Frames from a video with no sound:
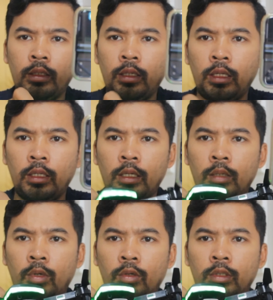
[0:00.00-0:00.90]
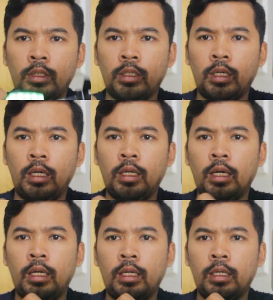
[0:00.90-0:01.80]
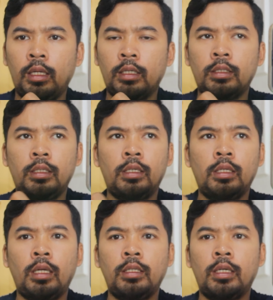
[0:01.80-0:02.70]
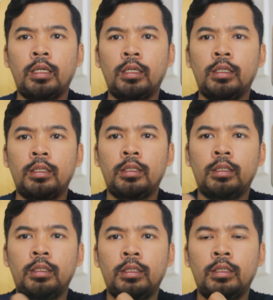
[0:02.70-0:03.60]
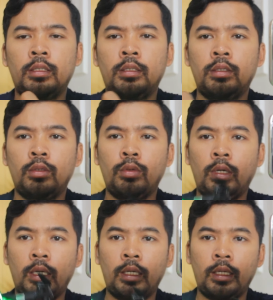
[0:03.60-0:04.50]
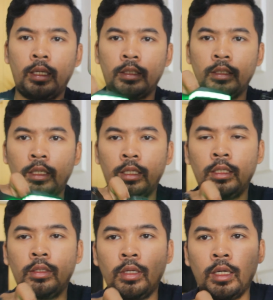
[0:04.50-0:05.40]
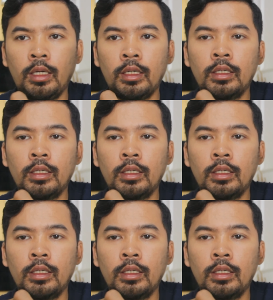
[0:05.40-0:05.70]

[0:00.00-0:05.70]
ini kayaknya lagi bagus nih agak ngelag ngelag sedikit aja ya itu agak ngelek-ngelek sedikit gitu ya